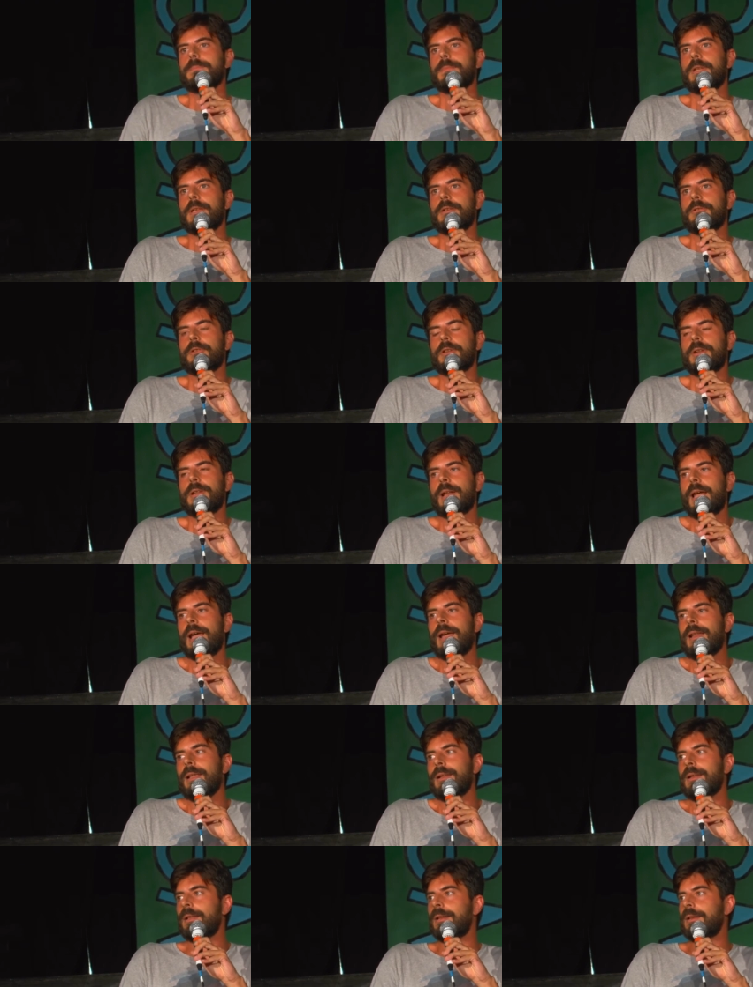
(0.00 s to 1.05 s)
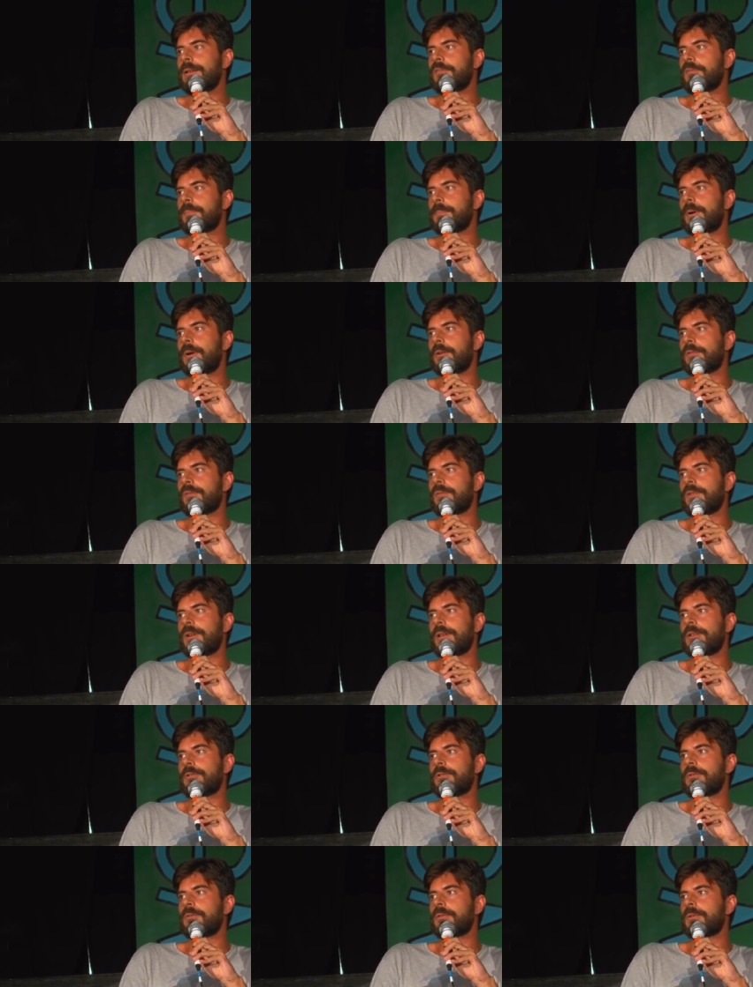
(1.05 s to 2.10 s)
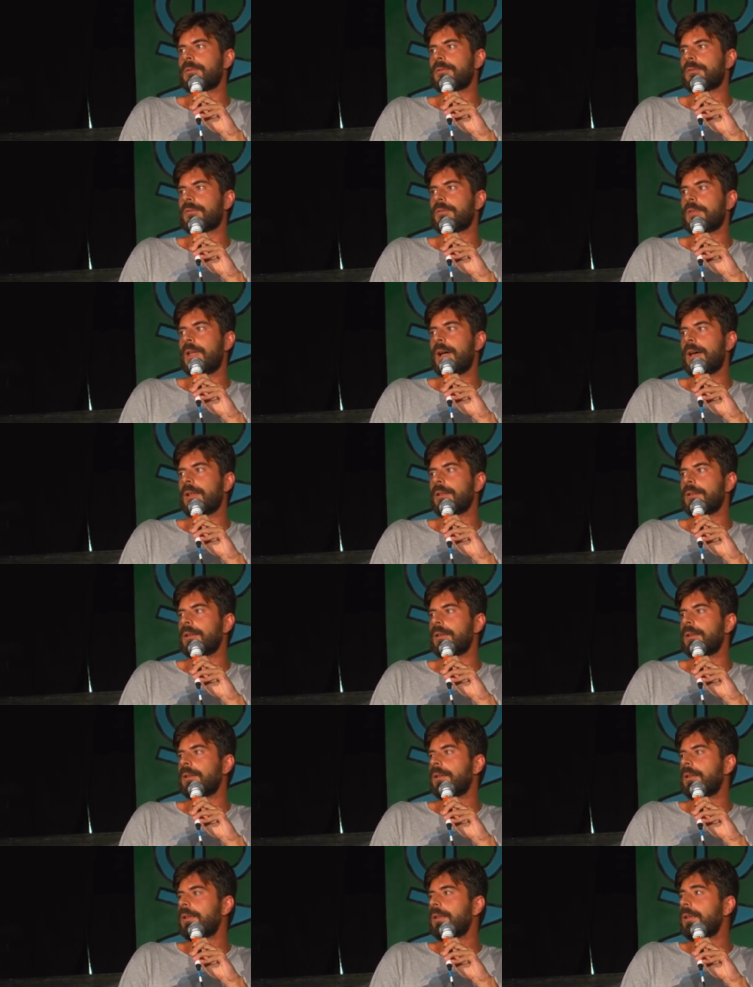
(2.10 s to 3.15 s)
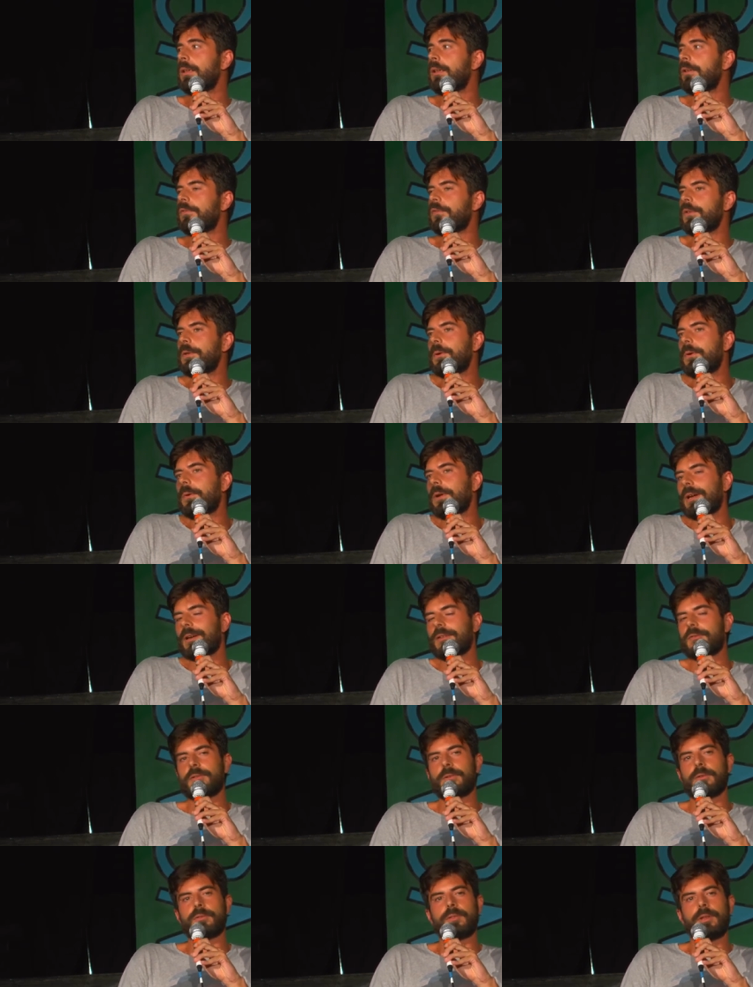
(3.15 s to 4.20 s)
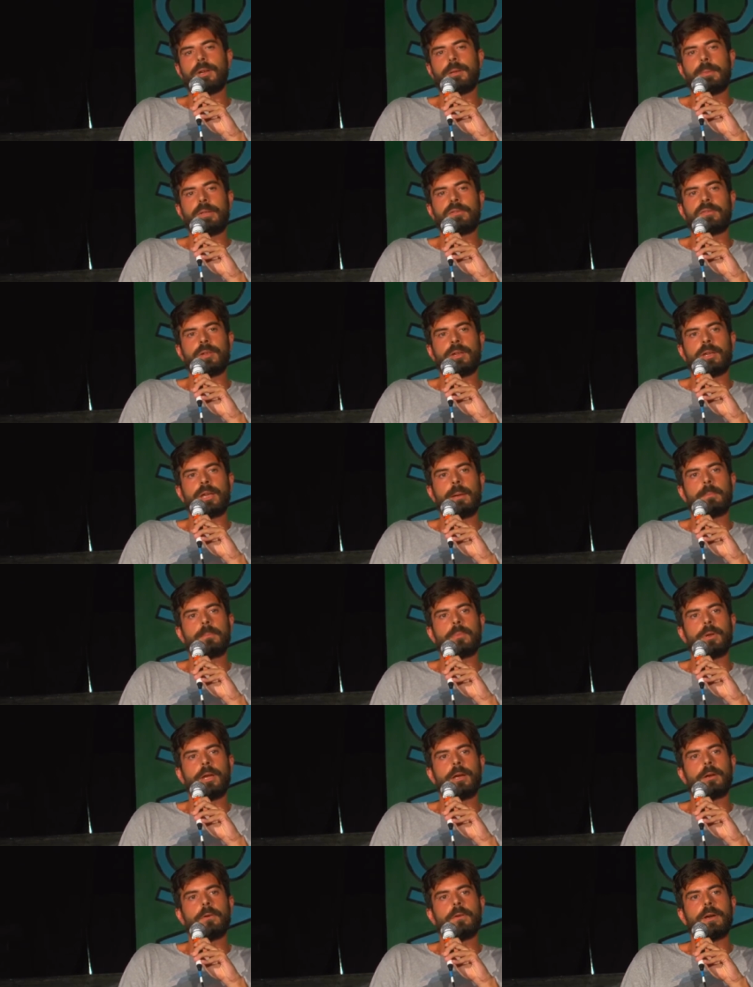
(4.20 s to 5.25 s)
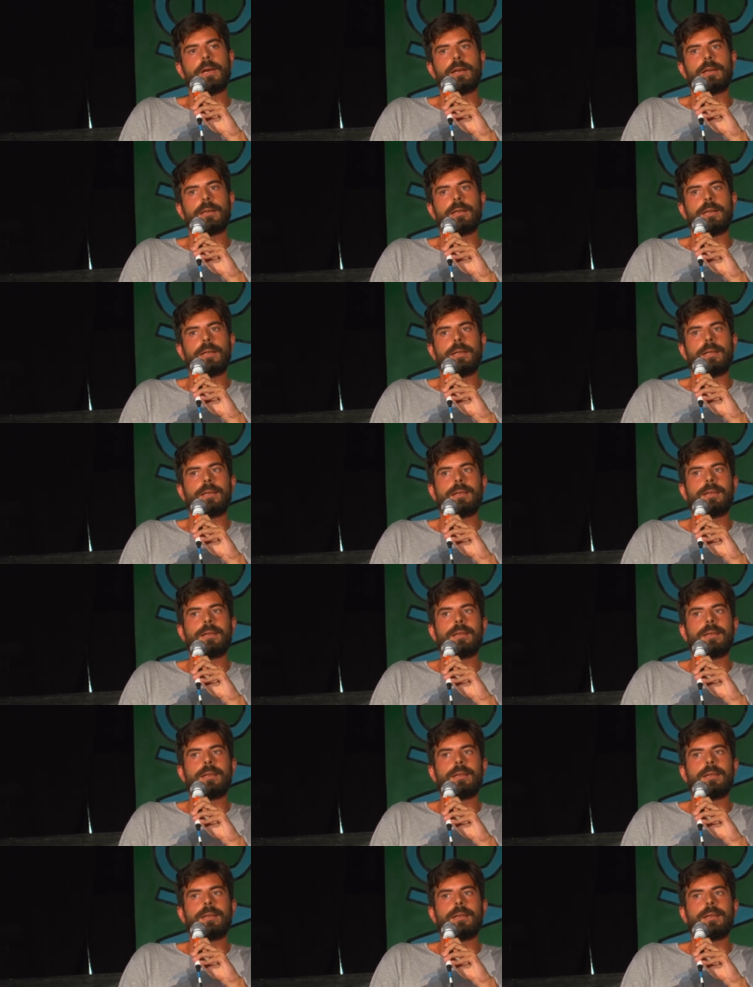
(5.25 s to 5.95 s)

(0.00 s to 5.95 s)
in generale le risposte che ci sono state finora, che sono state messe in campo dai governi,